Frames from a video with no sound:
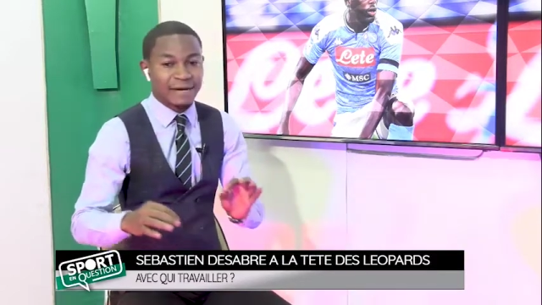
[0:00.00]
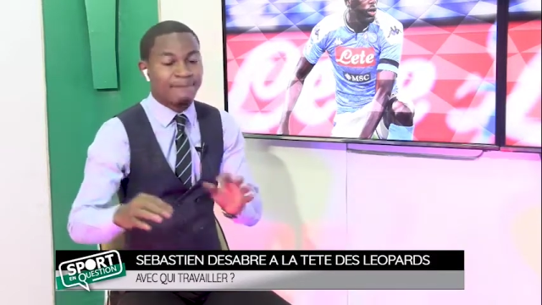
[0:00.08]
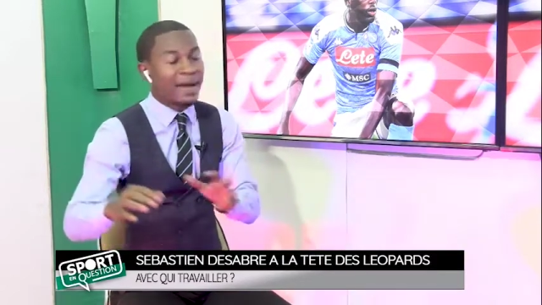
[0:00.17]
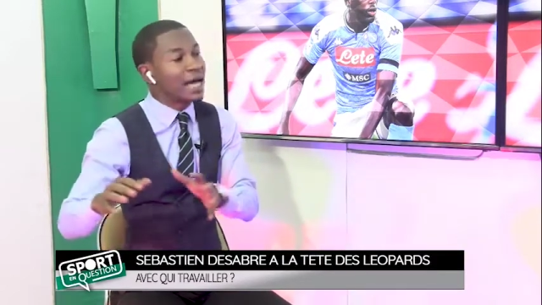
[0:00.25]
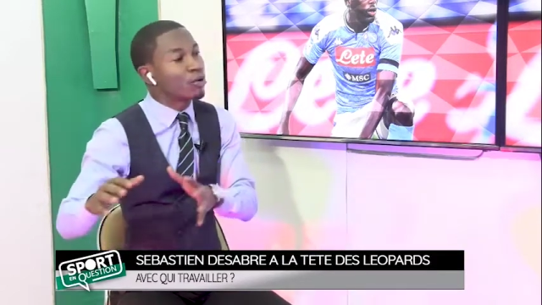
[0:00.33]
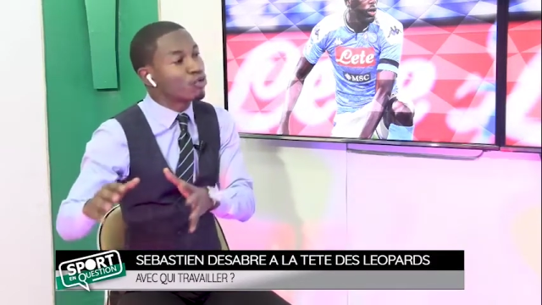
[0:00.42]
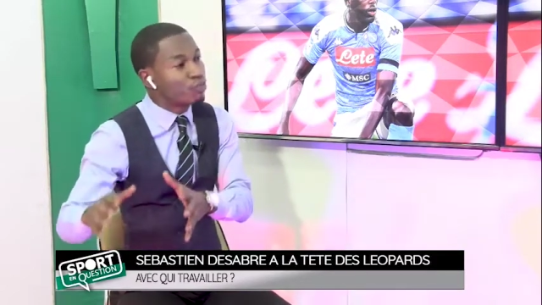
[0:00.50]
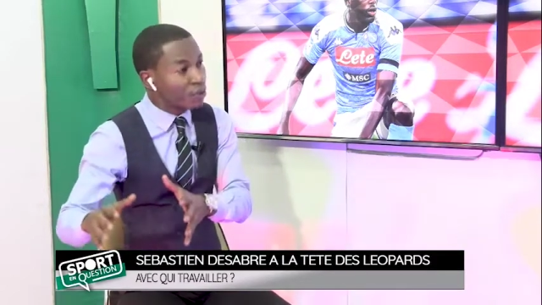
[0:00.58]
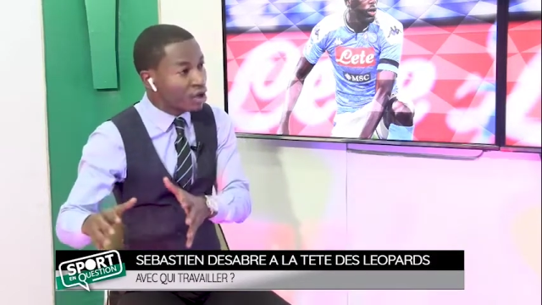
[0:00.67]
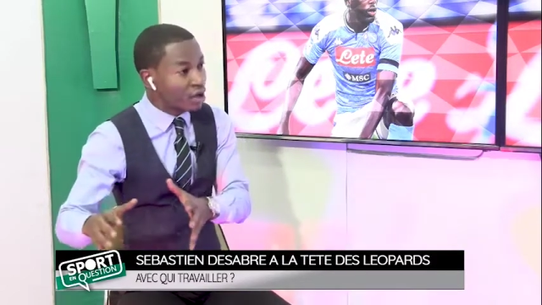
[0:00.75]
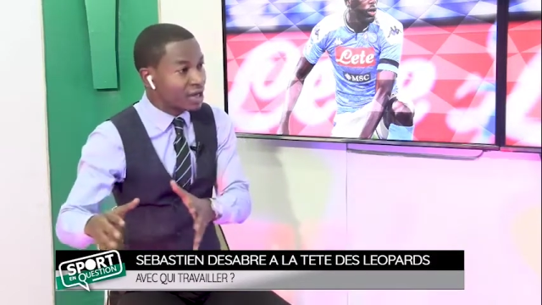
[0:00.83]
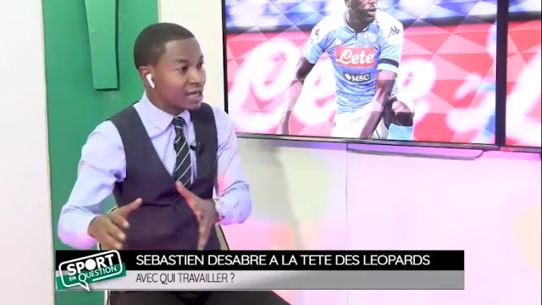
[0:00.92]
par
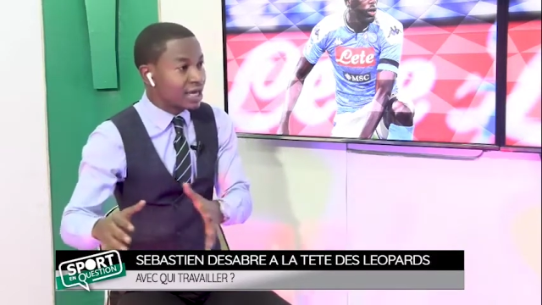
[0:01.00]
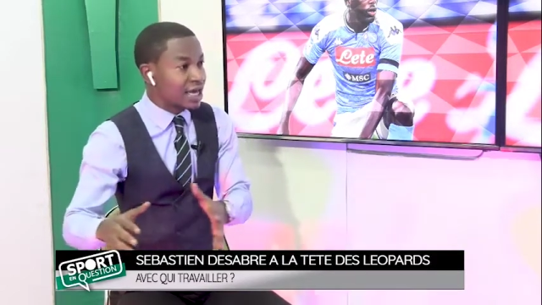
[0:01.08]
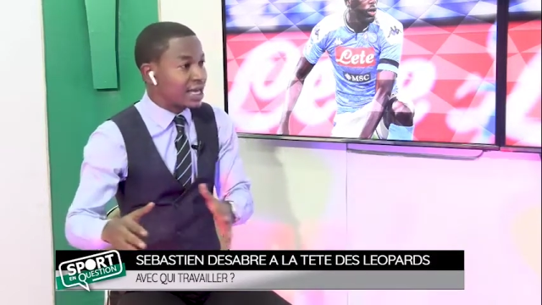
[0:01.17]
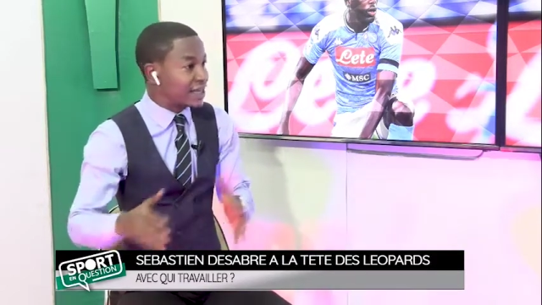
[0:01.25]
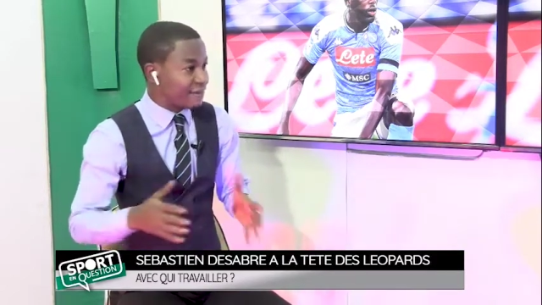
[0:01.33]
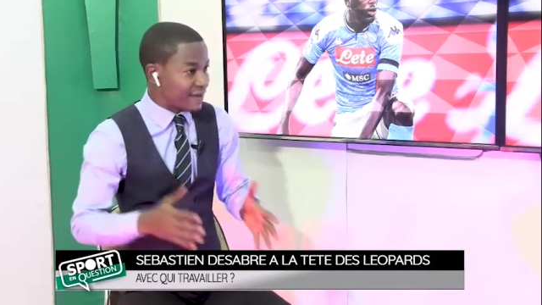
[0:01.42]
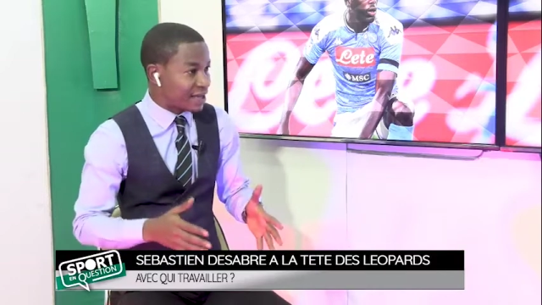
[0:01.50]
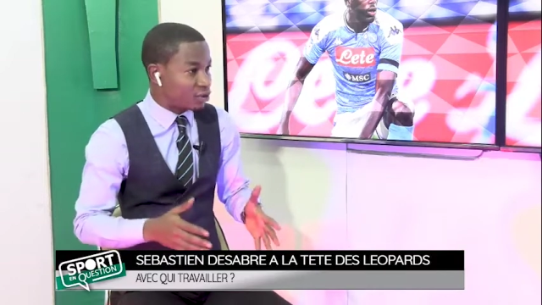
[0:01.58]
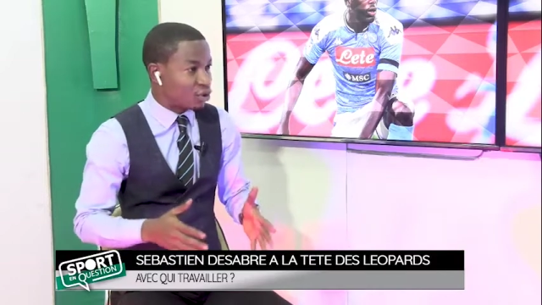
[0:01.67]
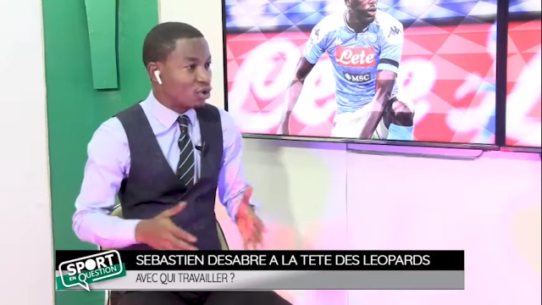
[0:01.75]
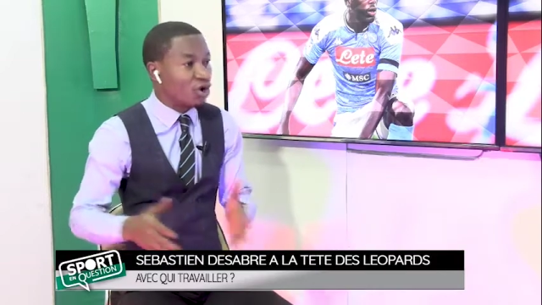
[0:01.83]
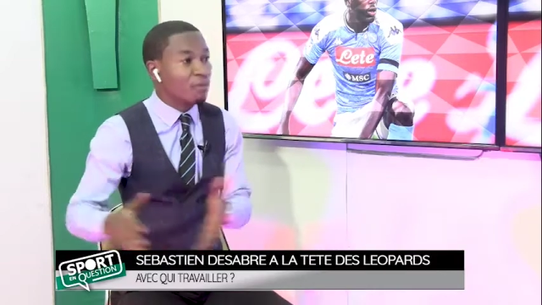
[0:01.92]
Cooper, était
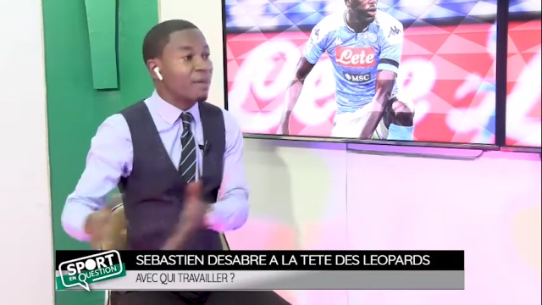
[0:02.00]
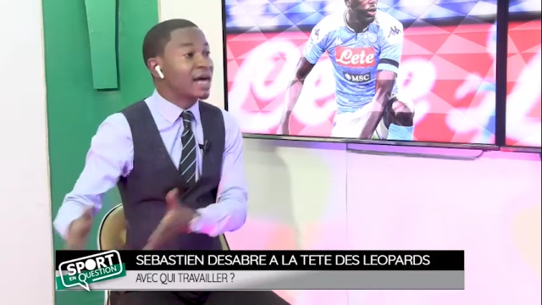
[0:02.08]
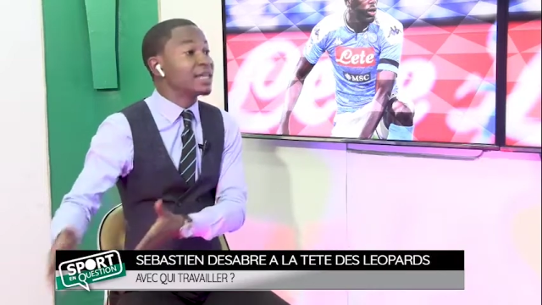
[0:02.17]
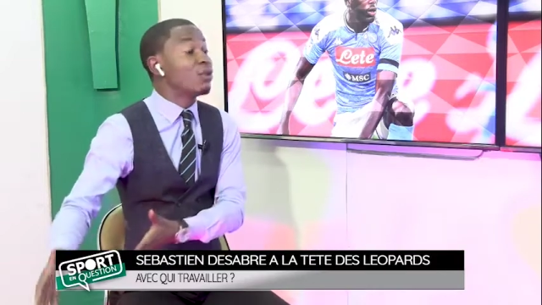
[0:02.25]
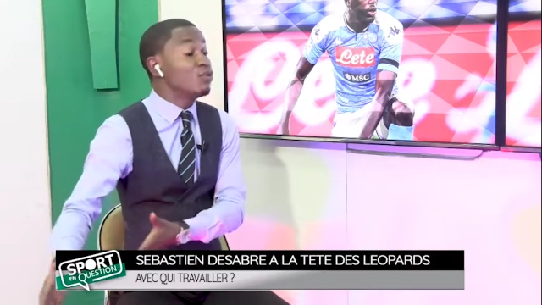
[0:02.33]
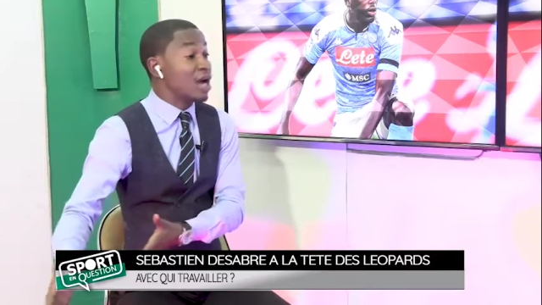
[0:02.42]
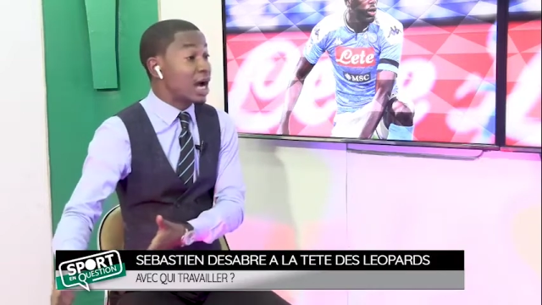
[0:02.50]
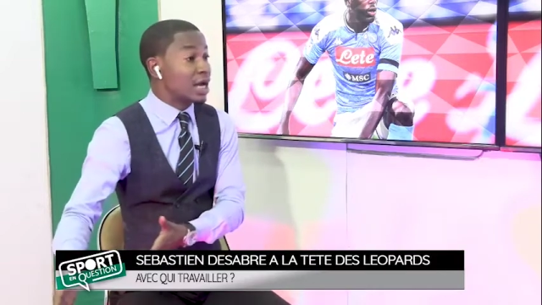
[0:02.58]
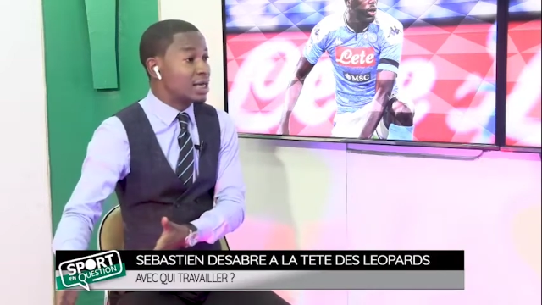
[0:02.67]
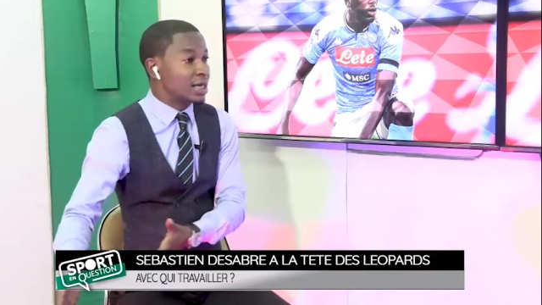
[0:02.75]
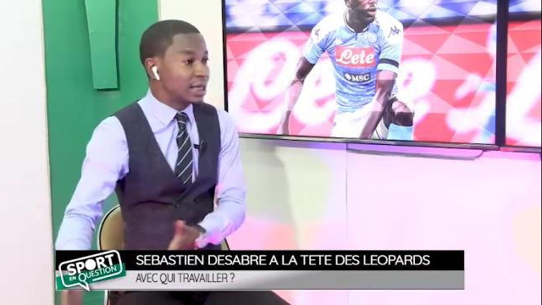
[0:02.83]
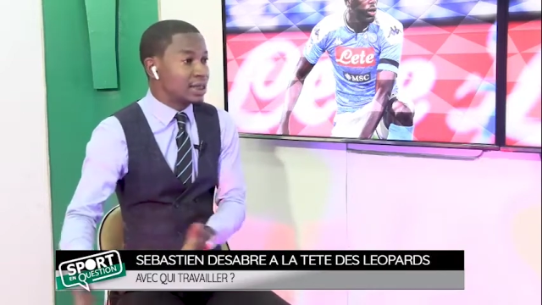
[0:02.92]
faite par Daoula.